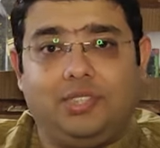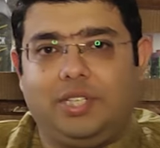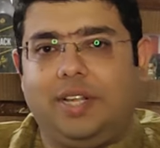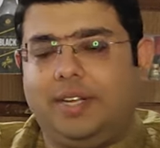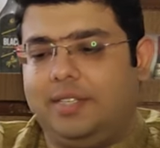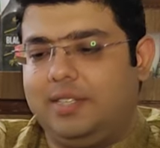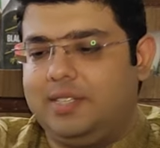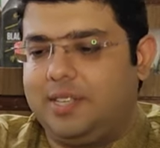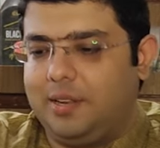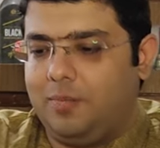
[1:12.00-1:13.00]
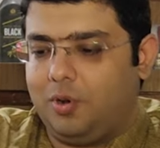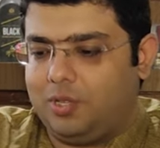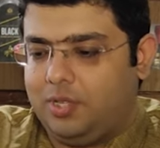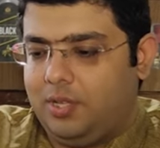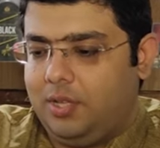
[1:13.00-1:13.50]
चलिए करते हैं इसकी
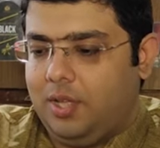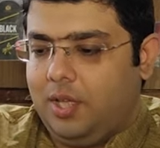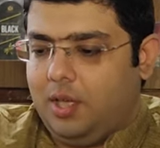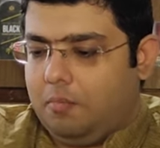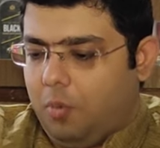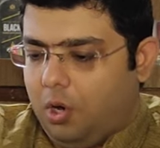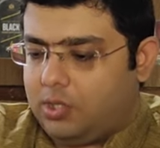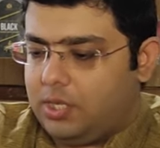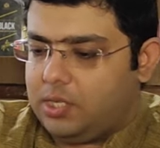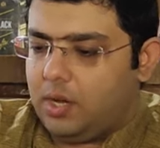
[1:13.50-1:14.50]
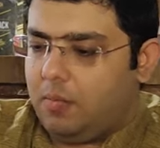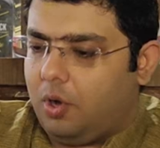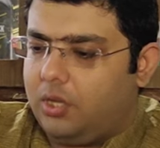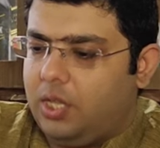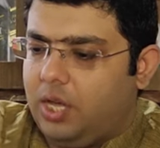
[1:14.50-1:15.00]
अनबॉक्सिंग बॉक्स इसका
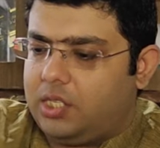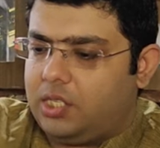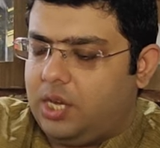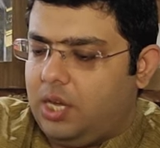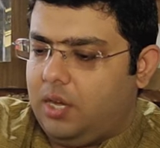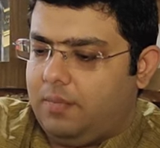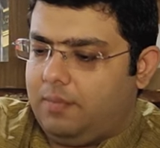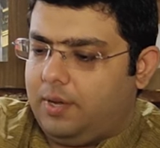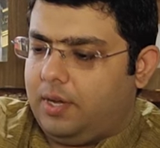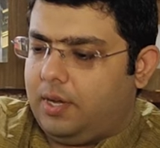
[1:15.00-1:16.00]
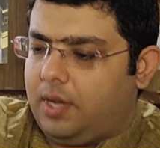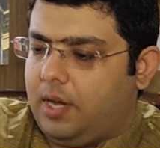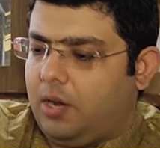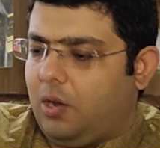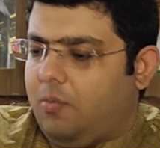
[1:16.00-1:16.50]
बहुत ही अच्छा
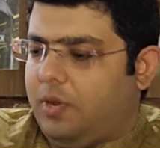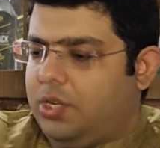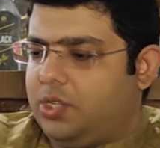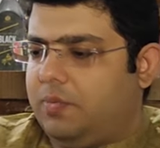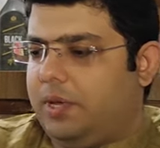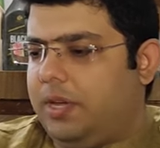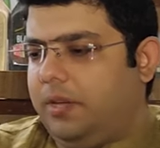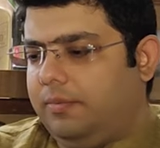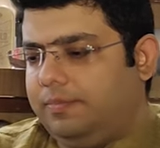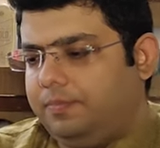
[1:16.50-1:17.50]
कलर कॉम्बिनेशन में है